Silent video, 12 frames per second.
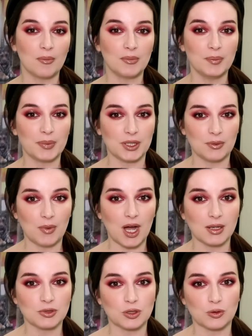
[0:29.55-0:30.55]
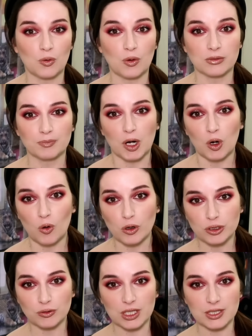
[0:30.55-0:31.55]
мы понимаем, что
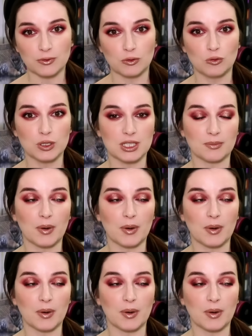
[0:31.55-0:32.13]
похожи у нас вкусы,